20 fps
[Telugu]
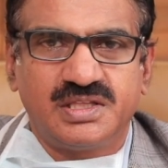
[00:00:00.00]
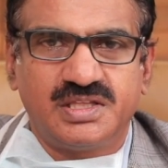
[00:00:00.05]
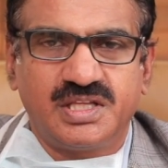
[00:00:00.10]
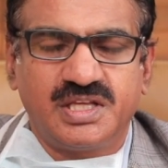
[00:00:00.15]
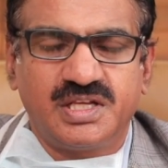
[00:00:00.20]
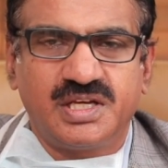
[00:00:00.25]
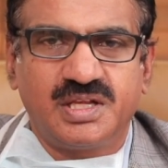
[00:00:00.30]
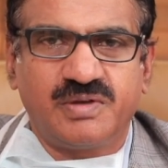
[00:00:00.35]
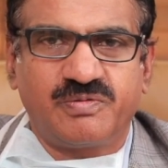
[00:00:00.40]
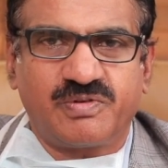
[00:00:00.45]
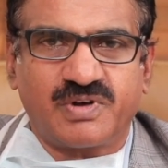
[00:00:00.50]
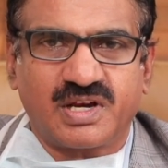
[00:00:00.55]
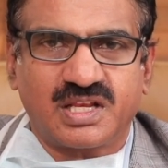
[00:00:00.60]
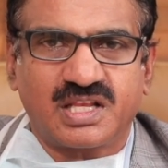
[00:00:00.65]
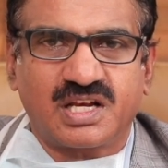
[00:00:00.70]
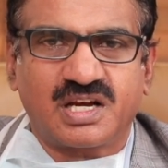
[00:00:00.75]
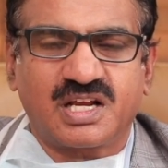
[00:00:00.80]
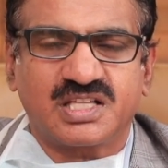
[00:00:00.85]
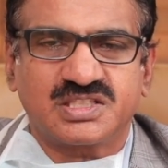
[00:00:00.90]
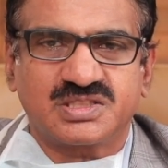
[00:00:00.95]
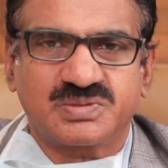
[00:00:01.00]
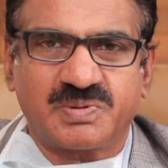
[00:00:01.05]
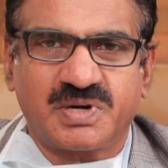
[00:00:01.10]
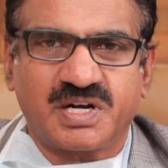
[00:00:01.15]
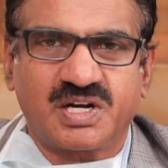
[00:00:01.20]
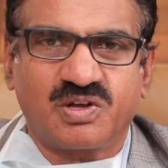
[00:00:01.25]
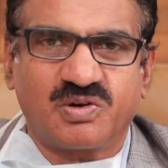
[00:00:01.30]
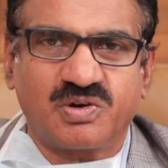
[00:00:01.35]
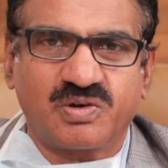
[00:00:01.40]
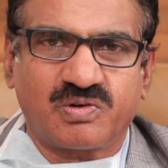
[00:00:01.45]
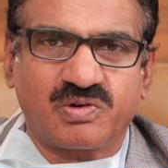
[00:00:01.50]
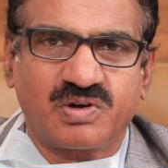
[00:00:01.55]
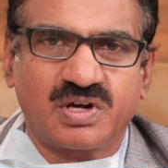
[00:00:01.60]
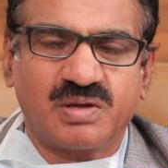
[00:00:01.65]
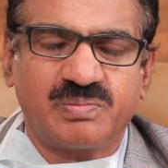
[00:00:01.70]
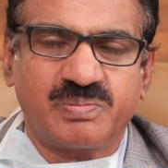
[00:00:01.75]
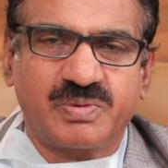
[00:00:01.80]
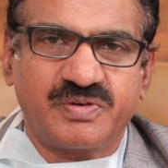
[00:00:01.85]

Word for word: దీన్ని ఫర్దర్గా స్ప్రెడ్ అవ్వకుండా